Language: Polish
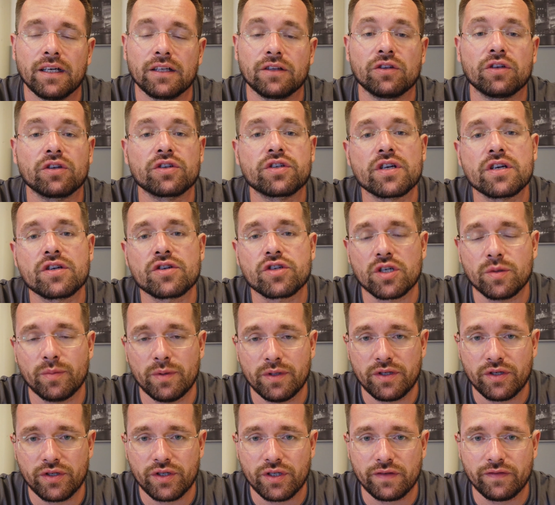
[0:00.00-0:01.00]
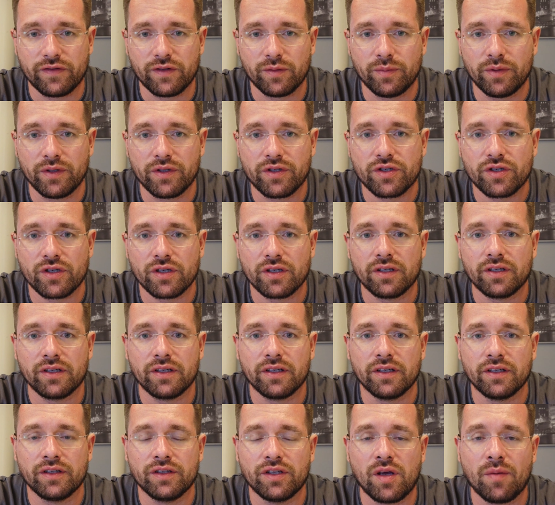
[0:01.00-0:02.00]
no ciężko będzie się wybić,
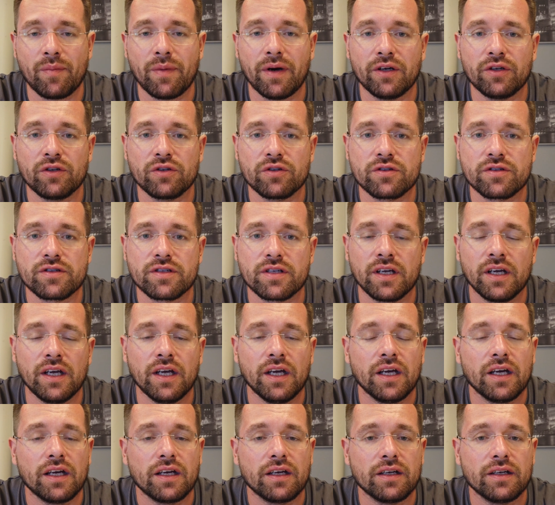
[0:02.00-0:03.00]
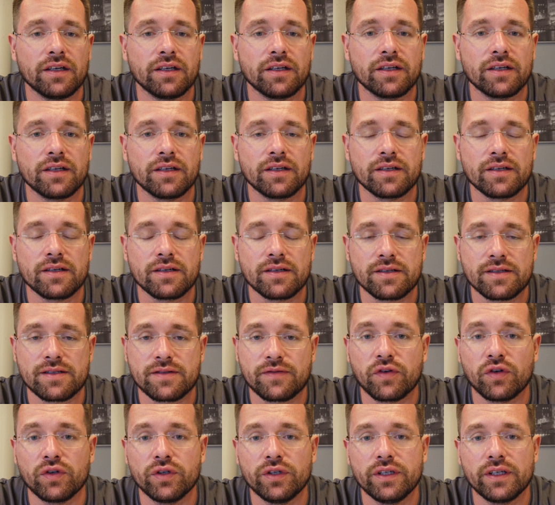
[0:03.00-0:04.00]
e, nie mając
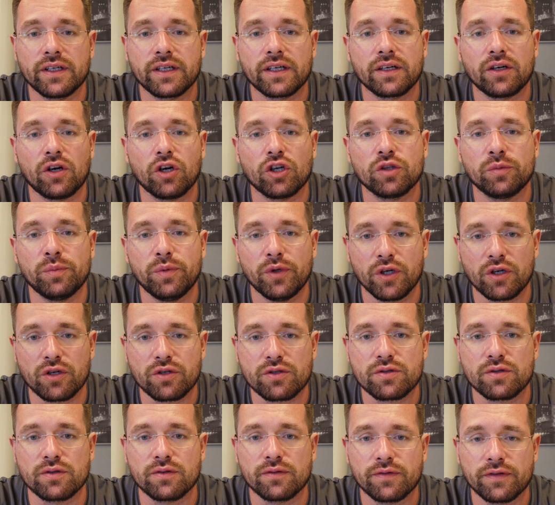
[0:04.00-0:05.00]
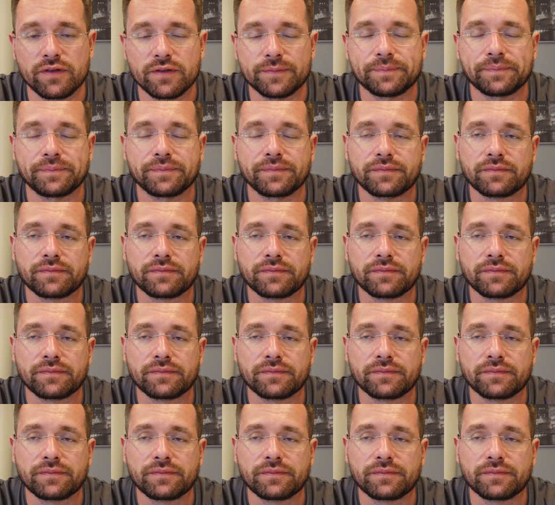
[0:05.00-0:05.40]
swoich odbiorców.